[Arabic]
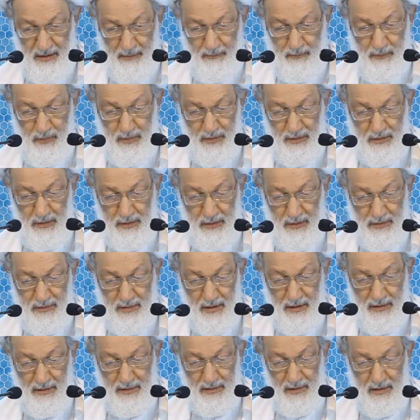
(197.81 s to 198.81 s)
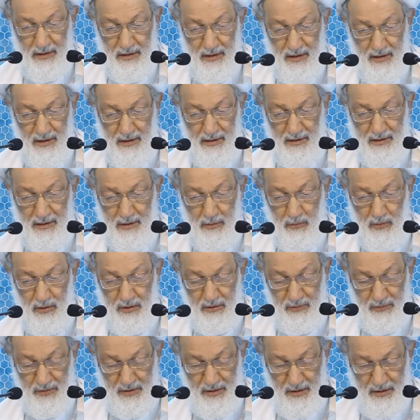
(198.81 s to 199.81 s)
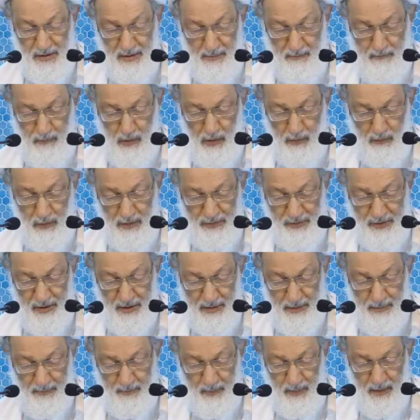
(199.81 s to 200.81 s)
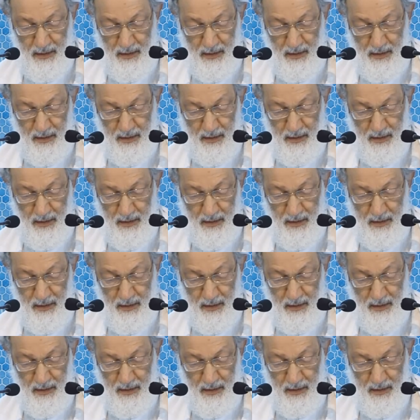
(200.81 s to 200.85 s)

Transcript: تبعيدا للحل واضرارا بالوطن